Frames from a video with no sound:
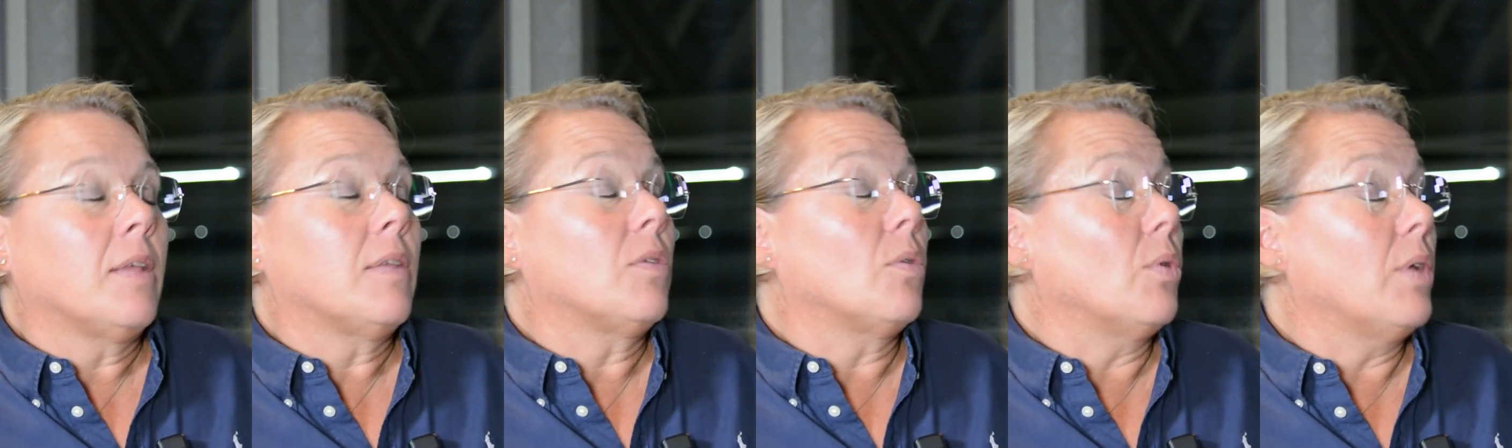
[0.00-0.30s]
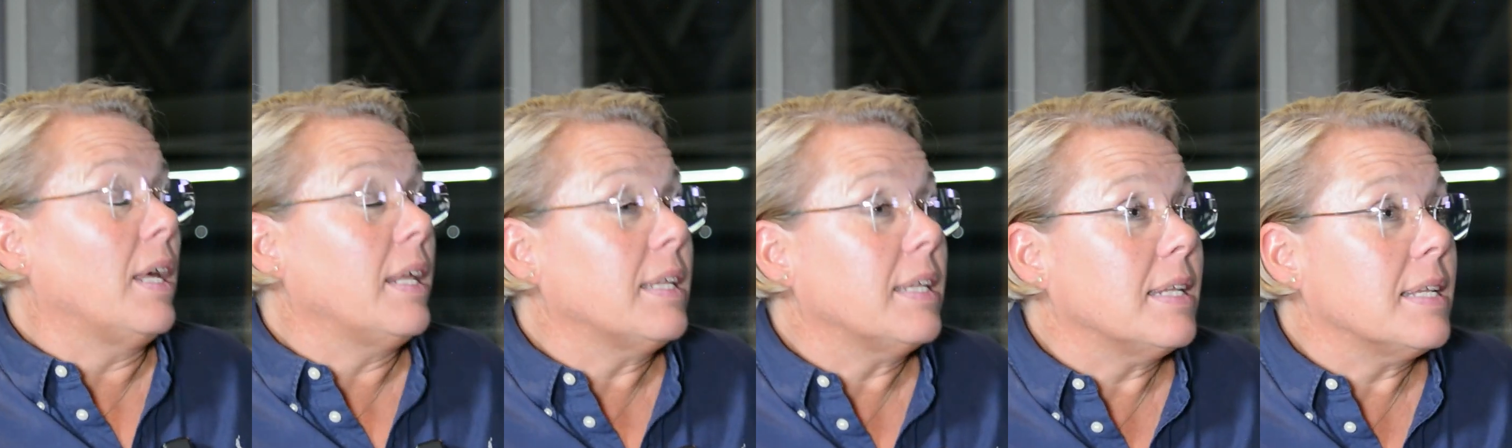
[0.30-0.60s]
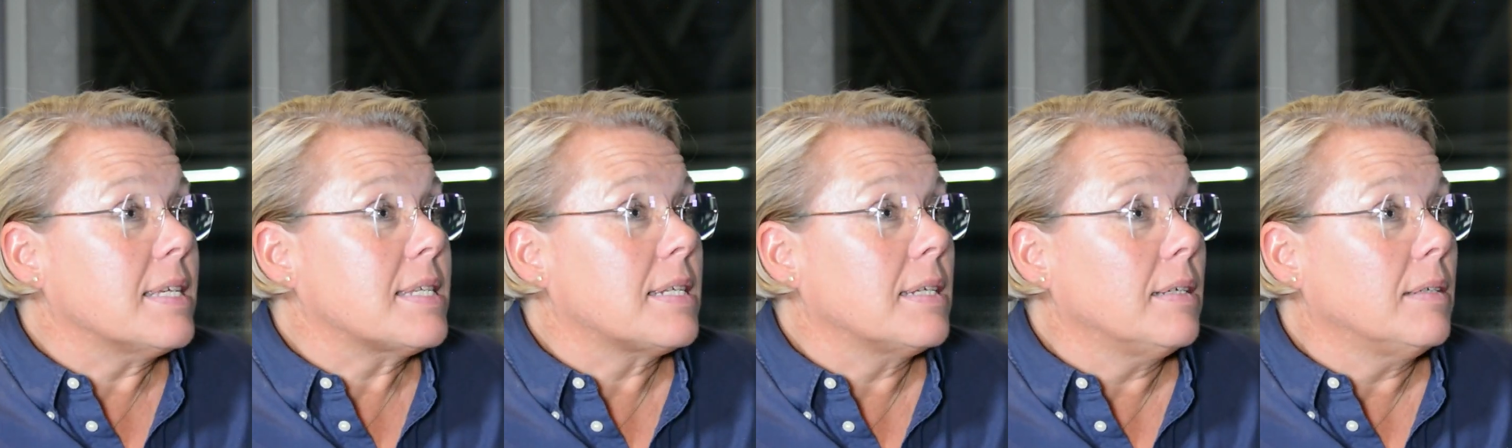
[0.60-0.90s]
So, dann die
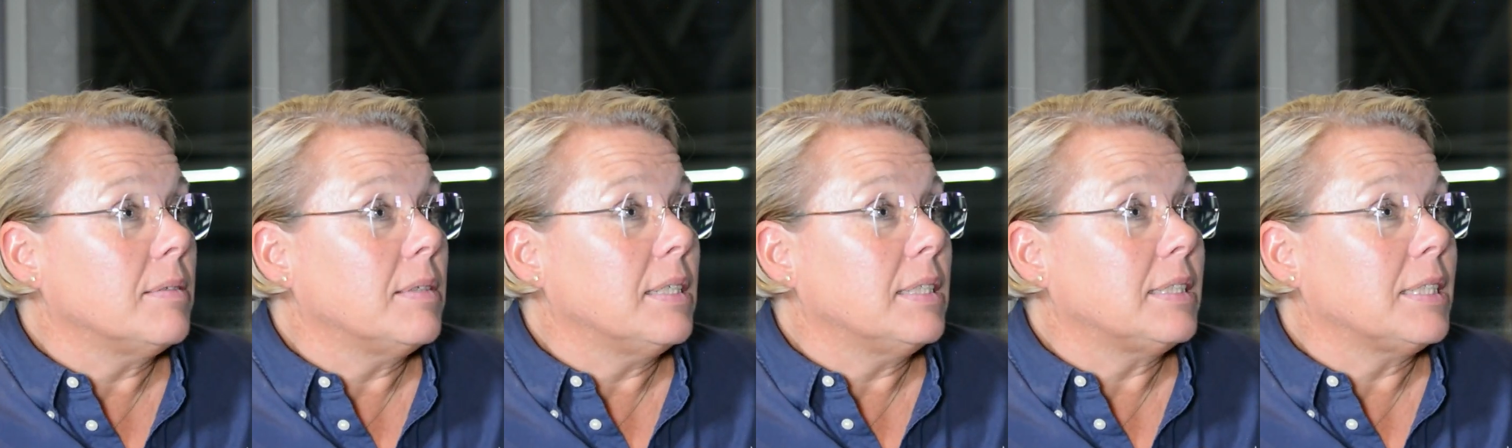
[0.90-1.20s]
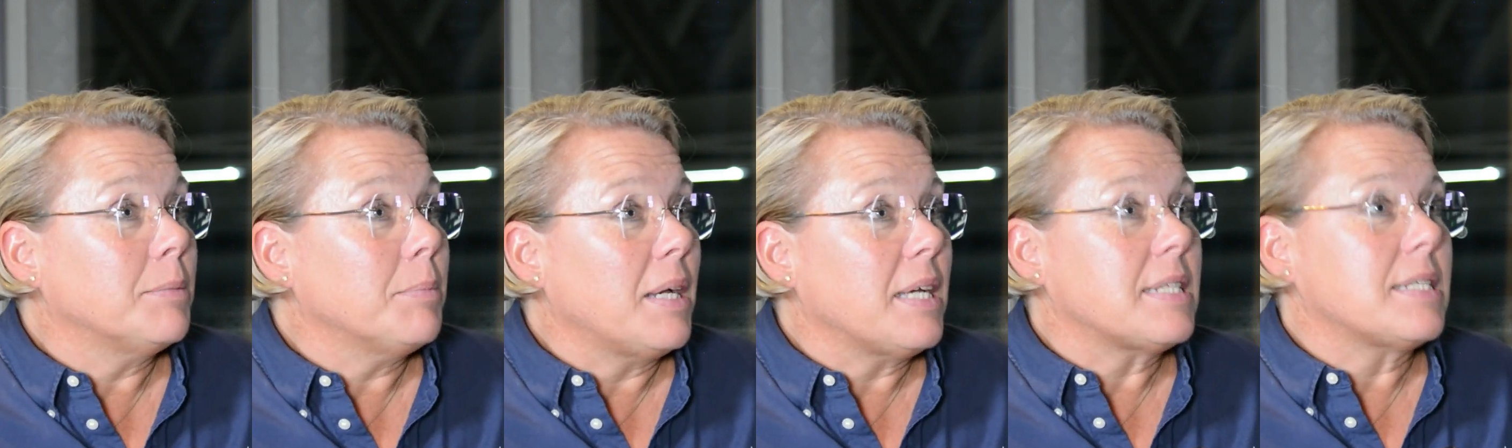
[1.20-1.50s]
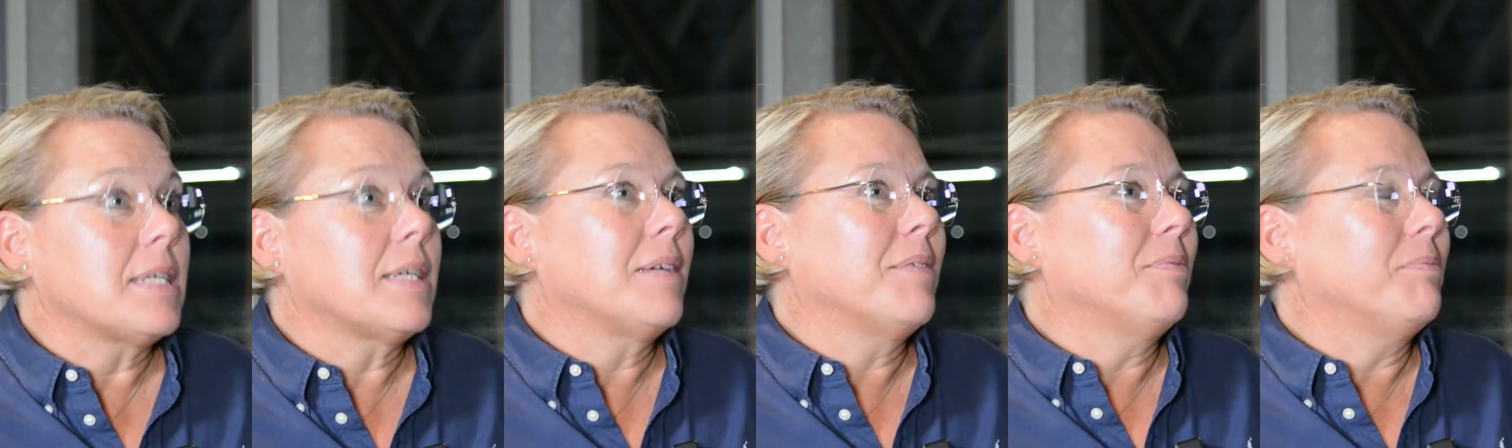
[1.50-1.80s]
nächste
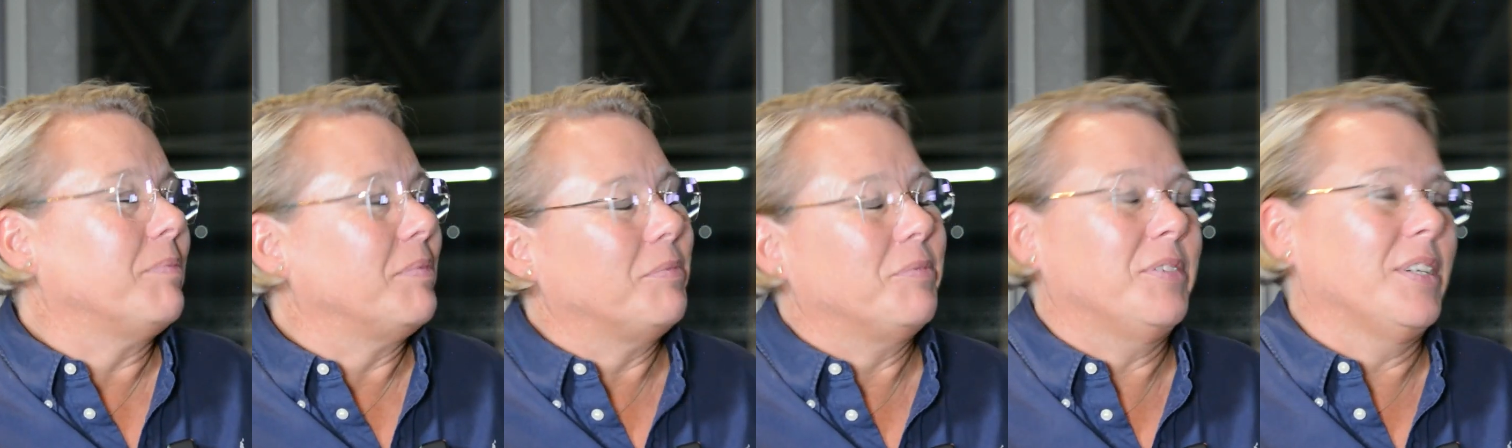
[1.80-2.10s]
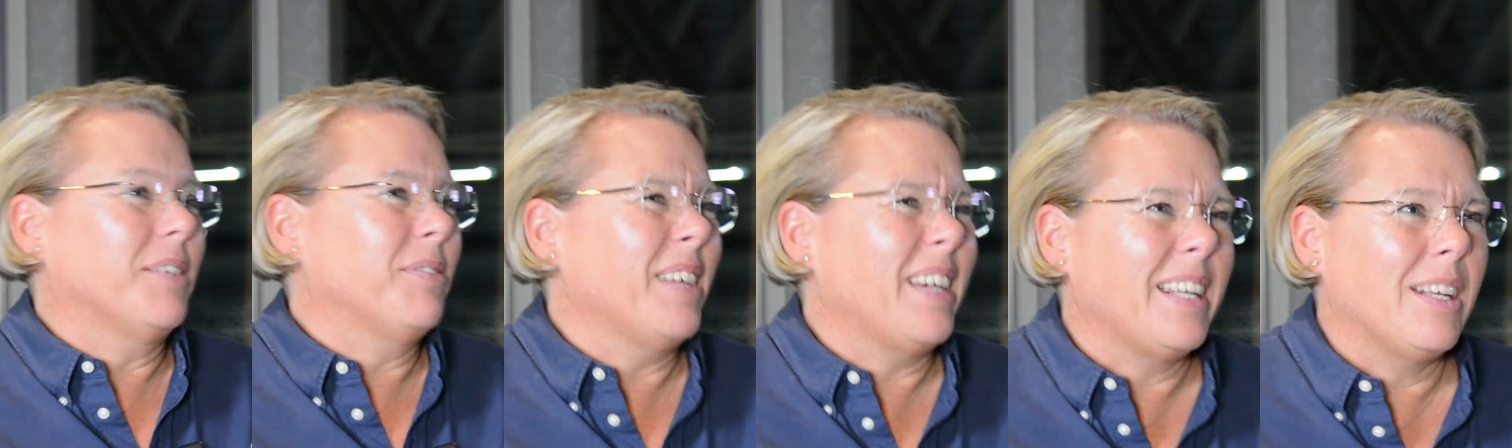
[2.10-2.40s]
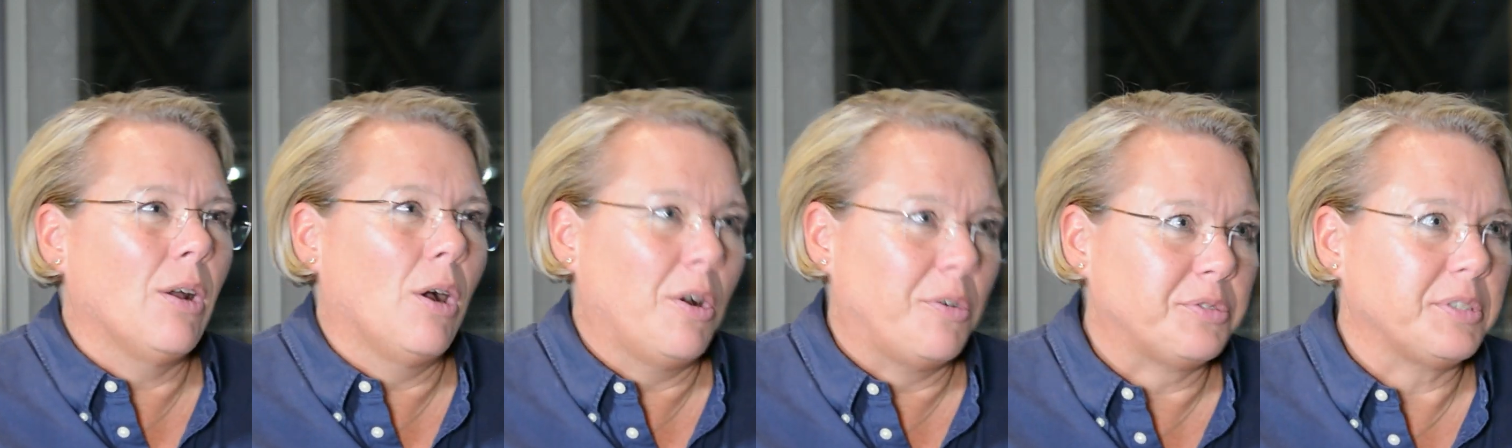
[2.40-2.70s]
Thematik, wir
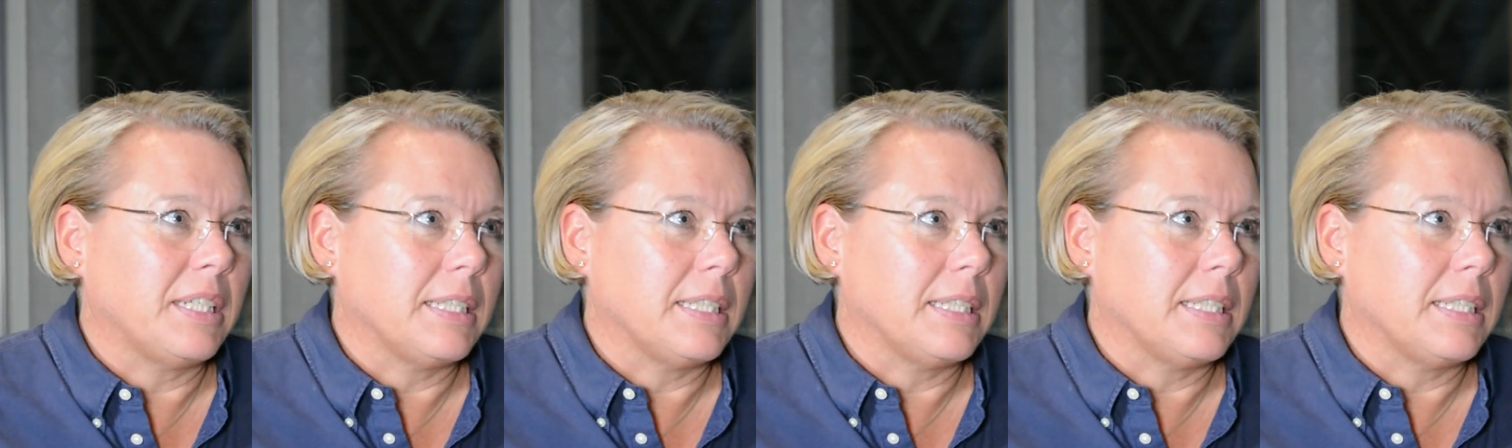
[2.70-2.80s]
werden oft